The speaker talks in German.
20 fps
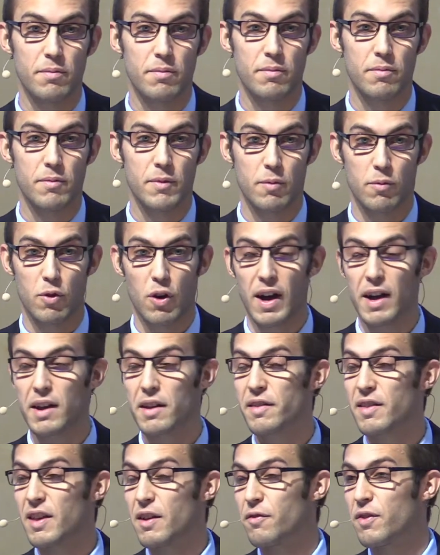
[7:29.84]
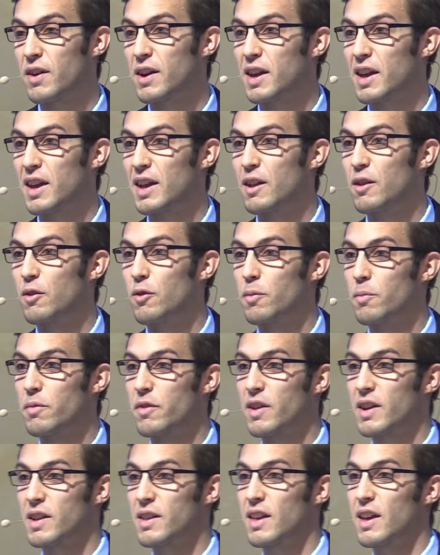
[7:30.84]
Im Johannesevangelium
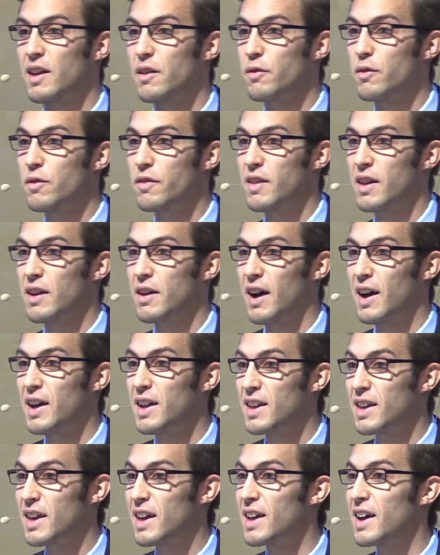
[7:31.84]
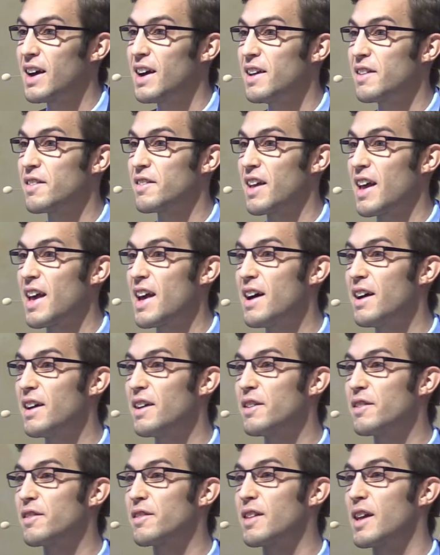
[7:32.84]
sagt Jesus, der Heilige Geist, er
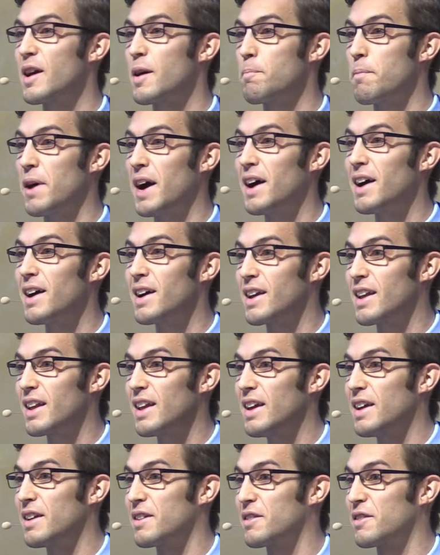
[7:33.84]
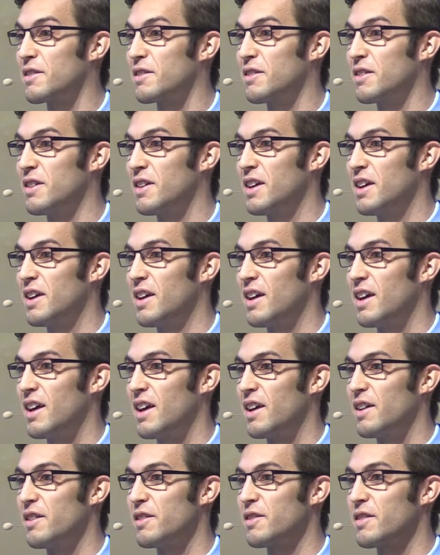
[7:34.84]
ist der Paraklet,
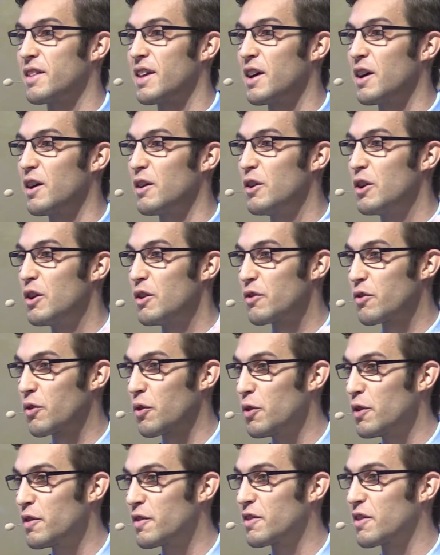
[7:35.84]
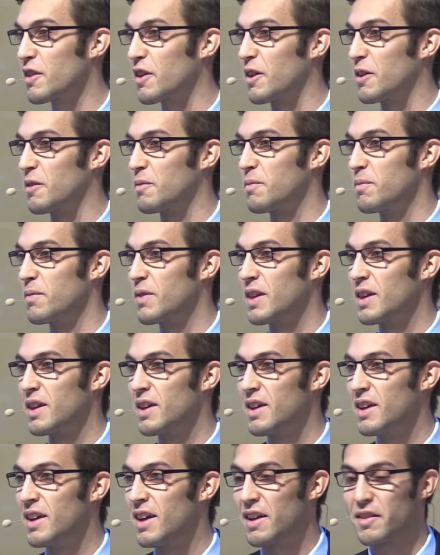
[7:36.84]
er ist der Tröster,
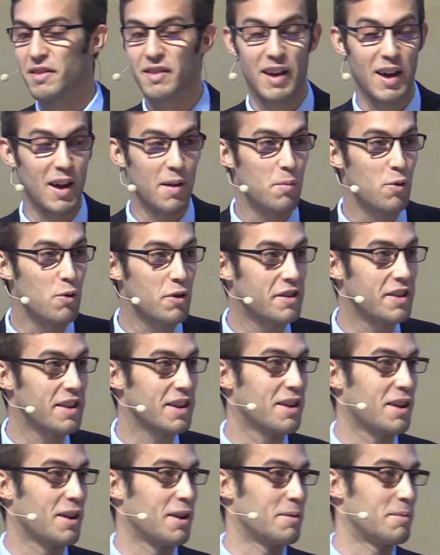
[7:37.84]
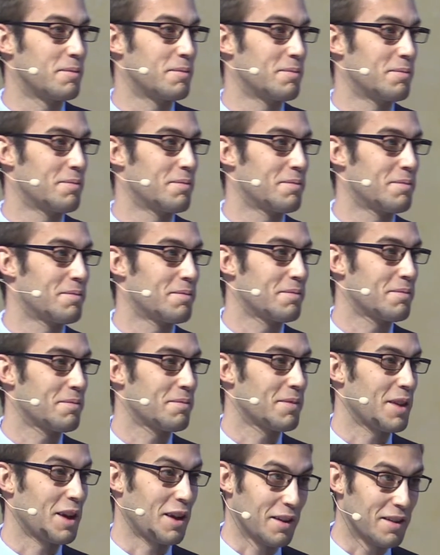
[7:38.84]
er ist der Ermutiger,
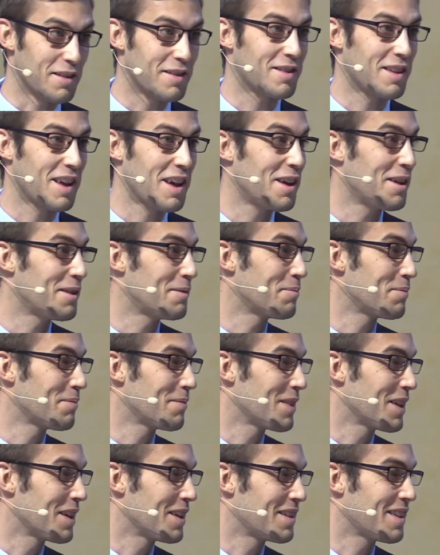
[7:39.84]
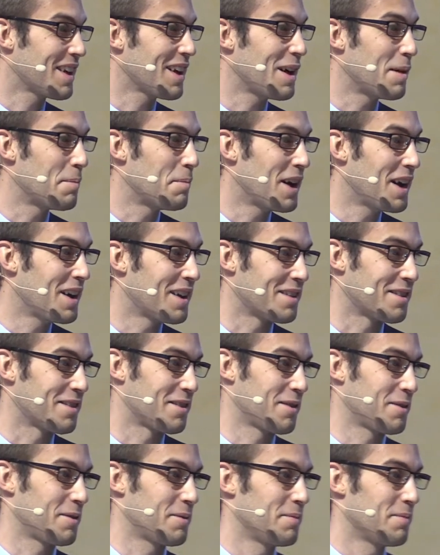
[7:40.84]
er ist der, der
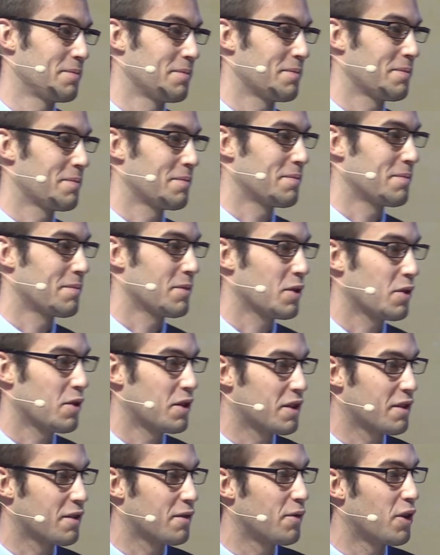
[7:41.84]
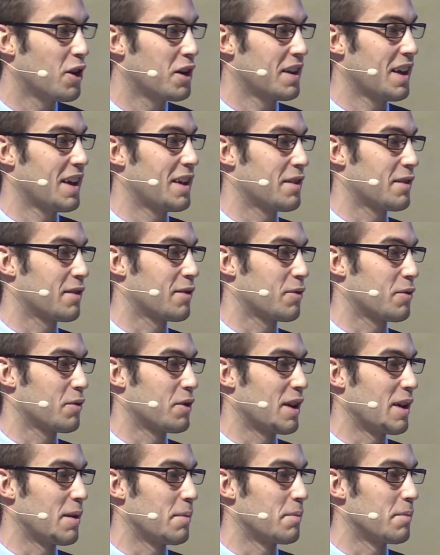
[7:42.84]
ermahnt, Gottes Wort ernst zu
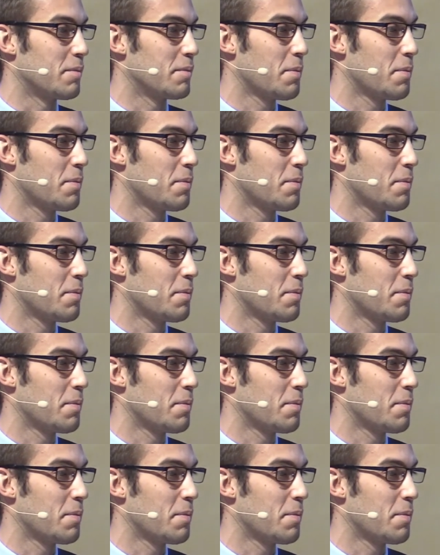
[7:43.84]
nehmen.